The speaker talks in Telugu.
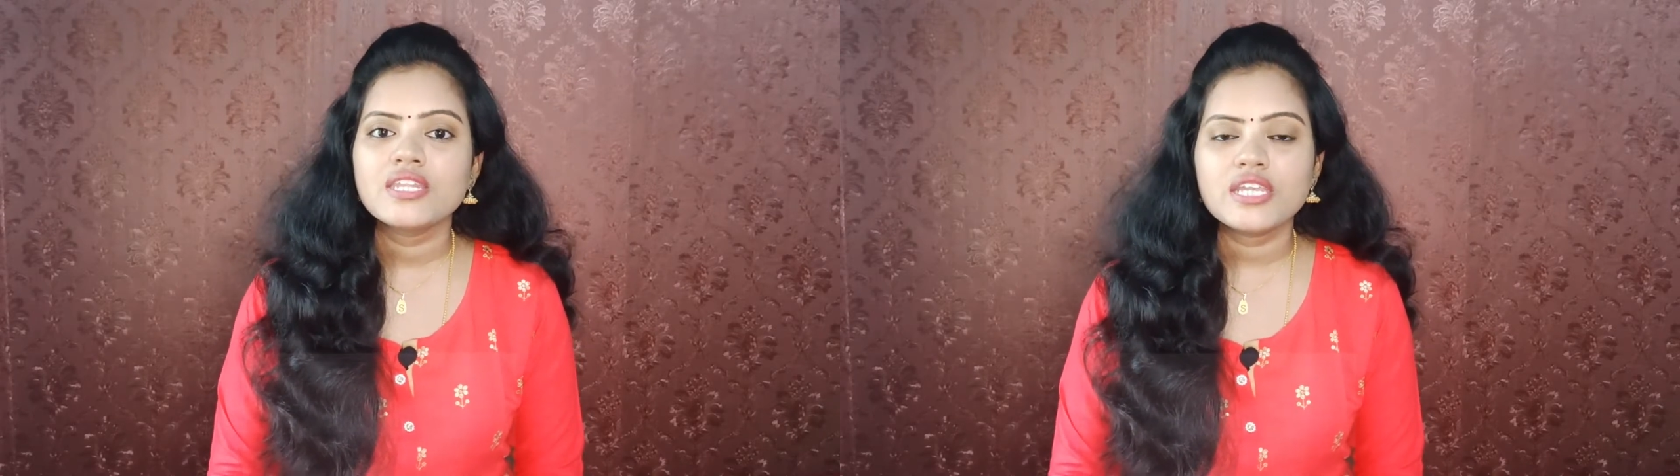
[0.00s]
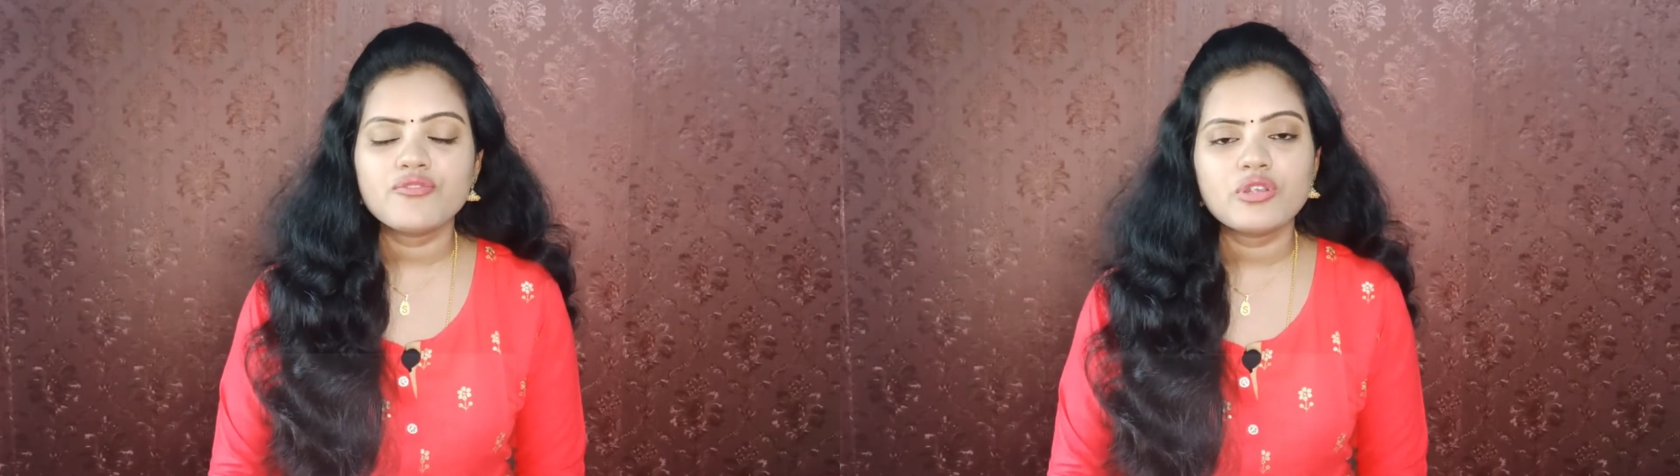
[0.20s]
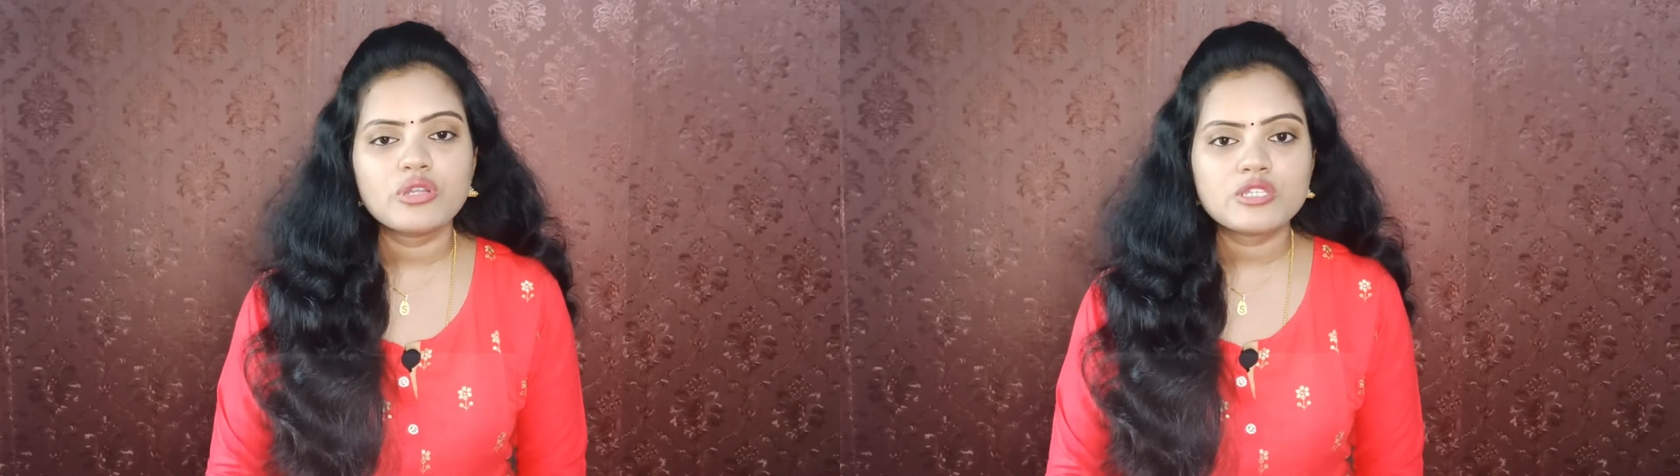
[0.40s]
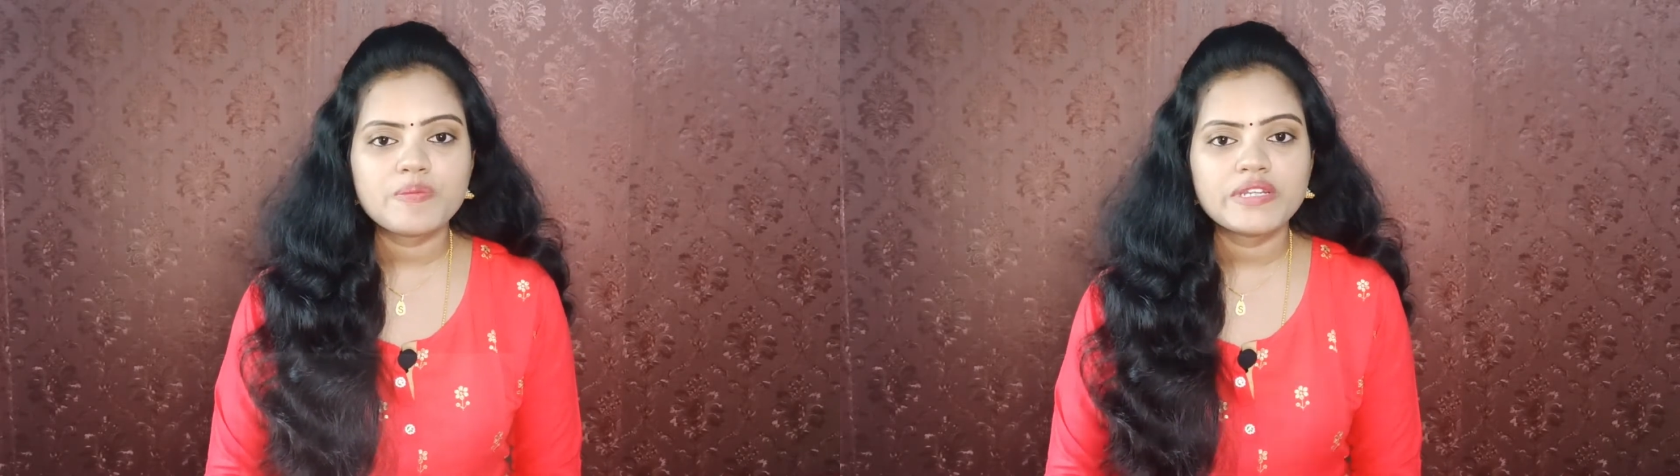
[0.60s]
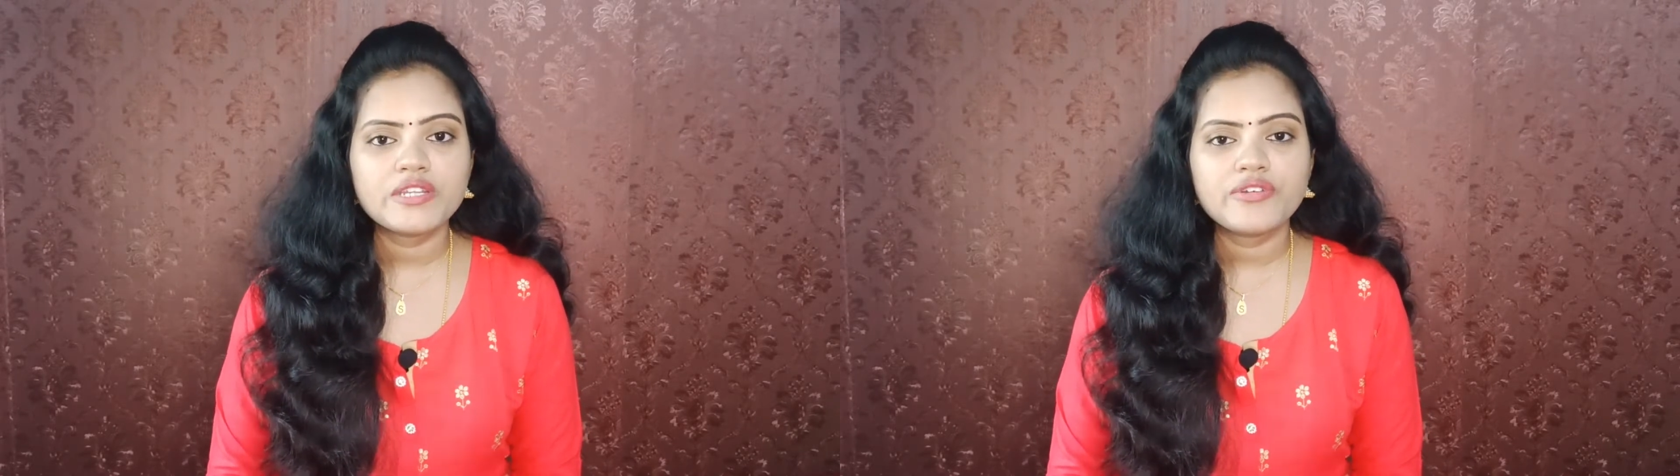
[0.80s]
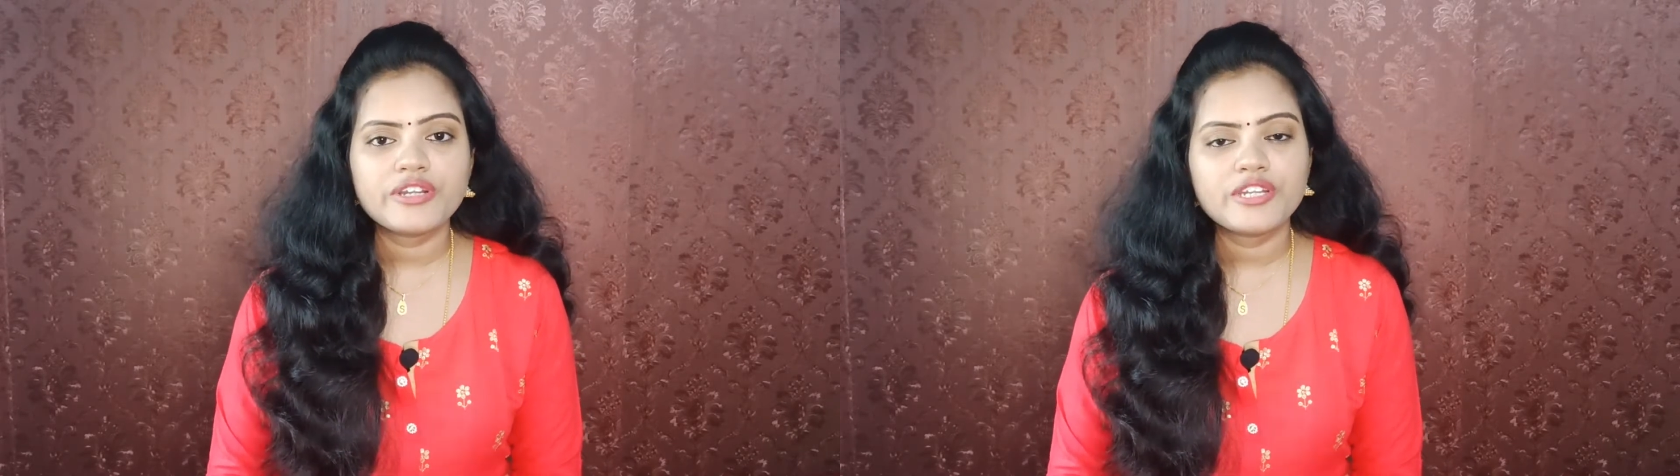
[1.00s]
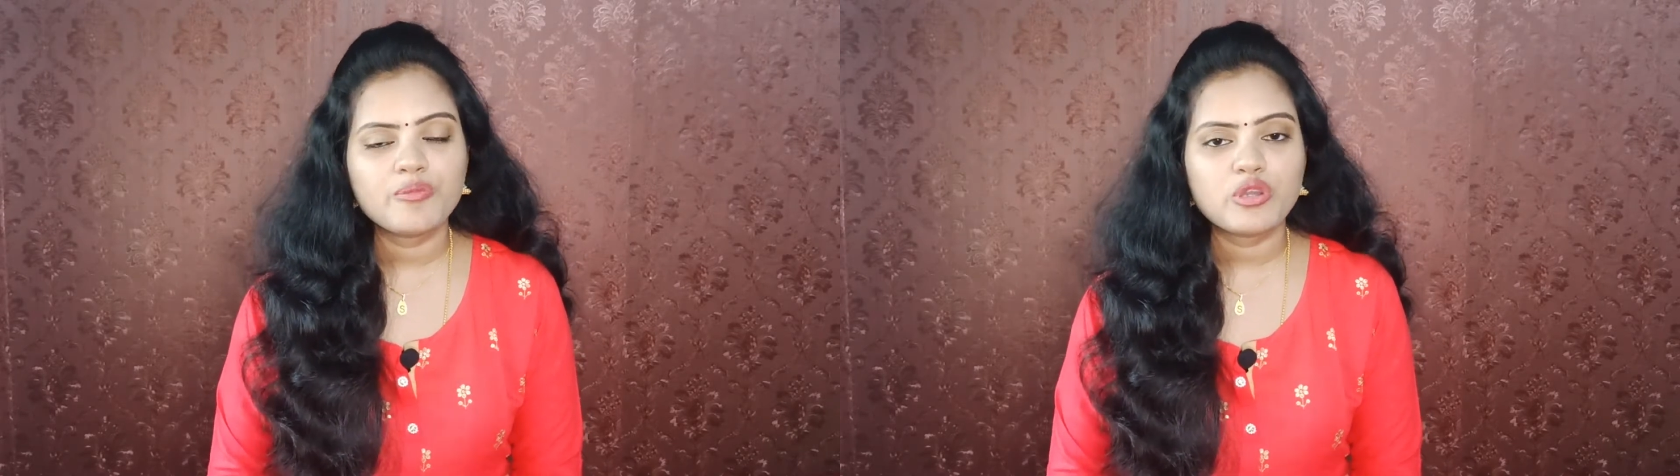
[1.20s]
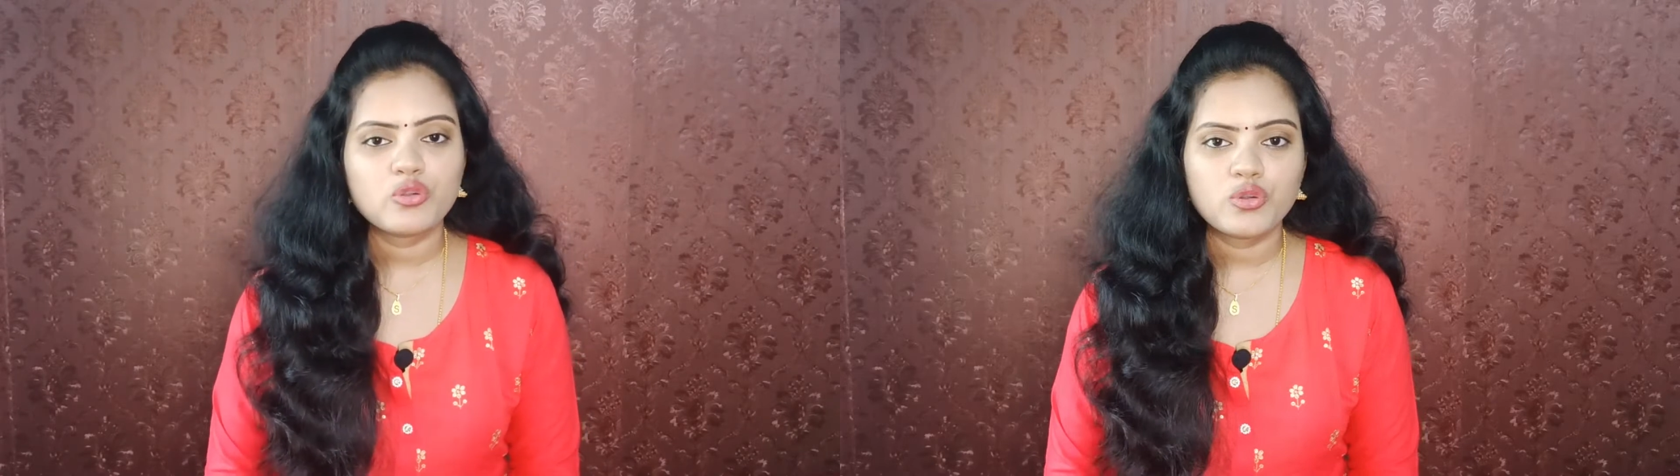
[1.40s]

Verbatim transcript: నేను వీడియోస్ పెట్టిన వెంటనే మీకు